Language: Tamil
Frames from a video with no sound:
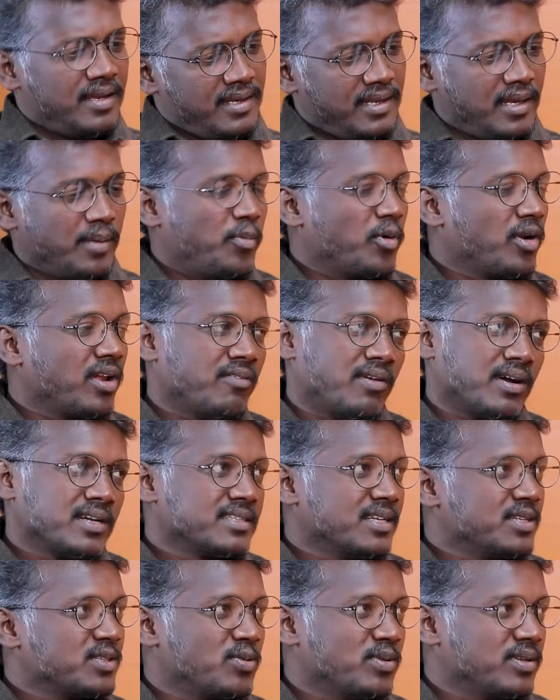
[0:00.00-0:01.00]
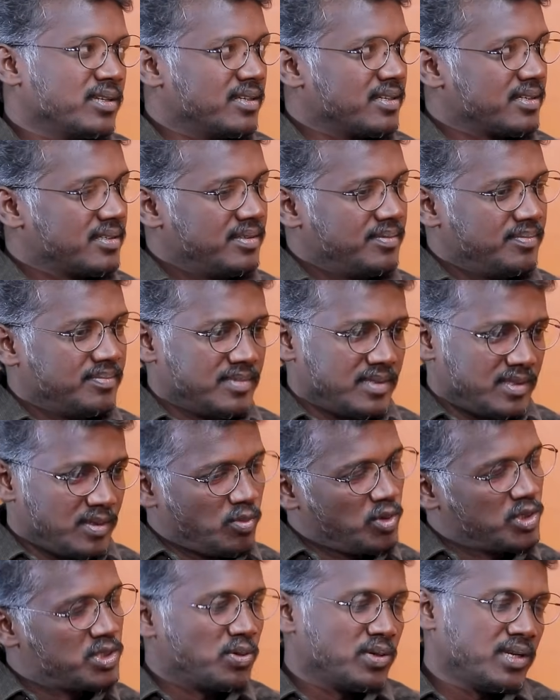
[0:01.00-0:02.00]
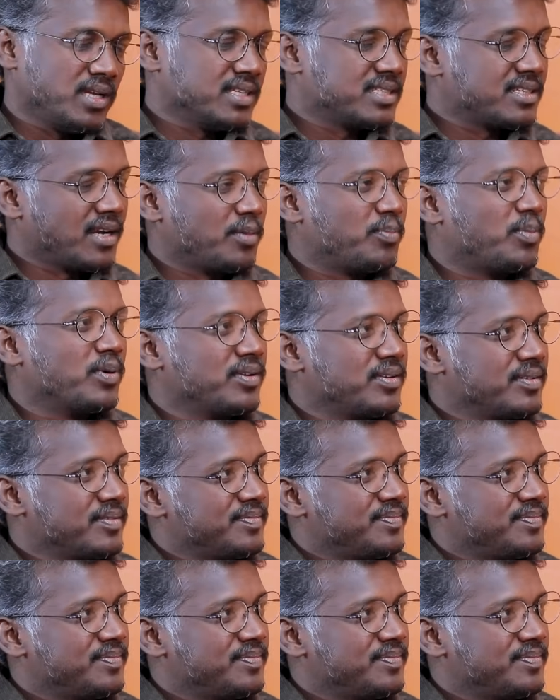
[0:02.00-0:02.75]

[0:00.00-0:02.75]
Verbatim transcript: நீ எப்போ வேணால் வாங்க சார்னு சொல்லியிருக்காரு இது முடிச்சோடனே அதை ஸ்டார்ட் பண்ணணும்